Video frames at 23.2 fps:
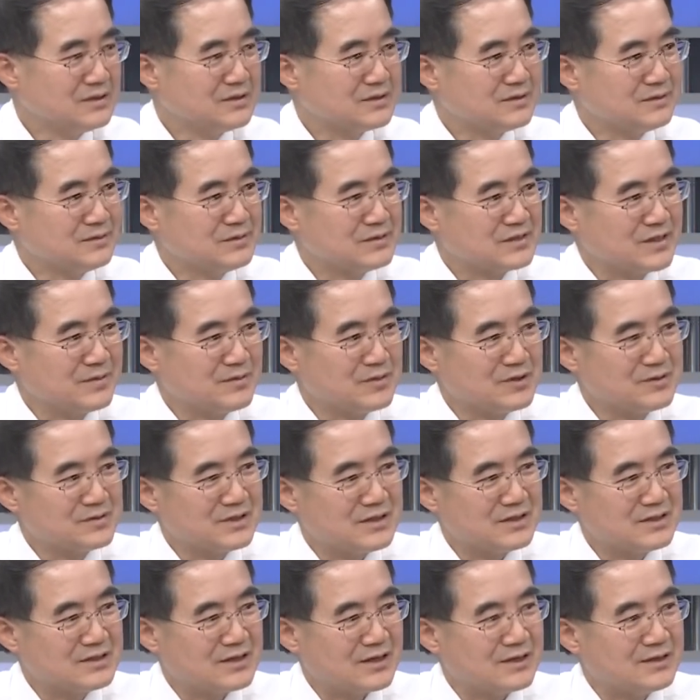좀
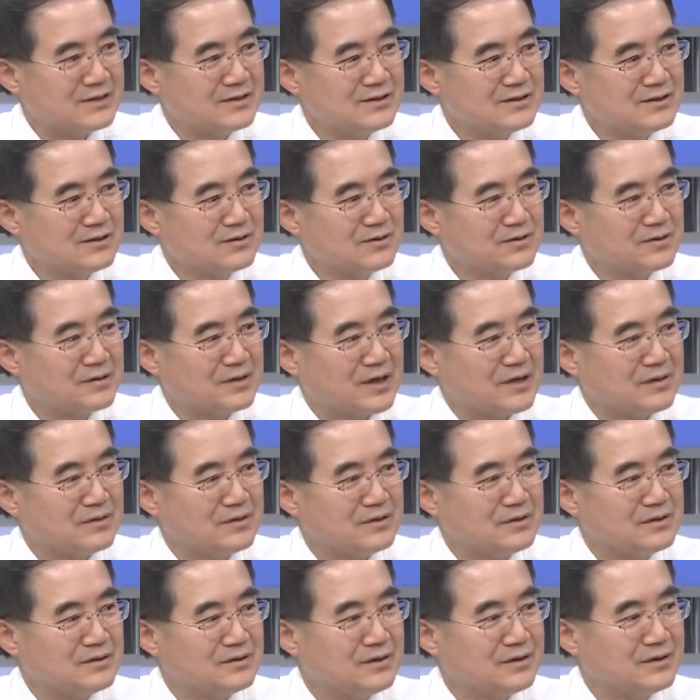삼겹살을 음. 잘 드신 거를 알고
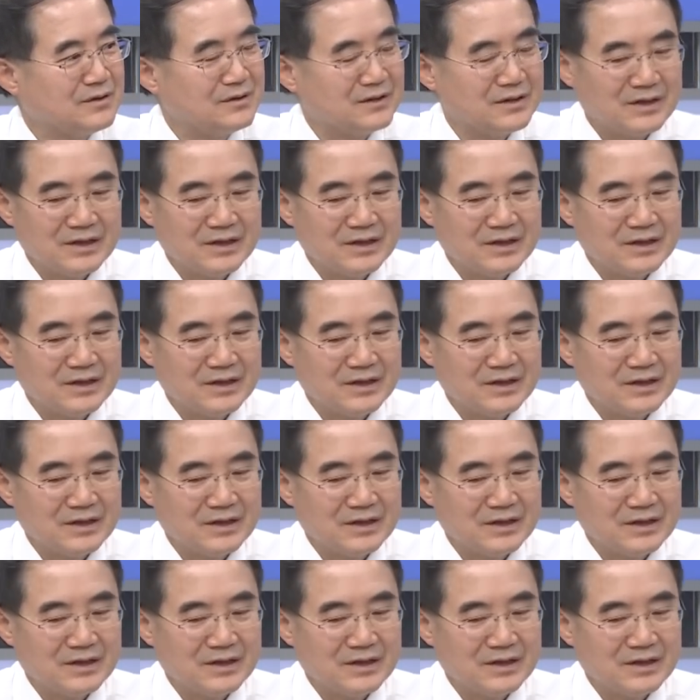있는데요.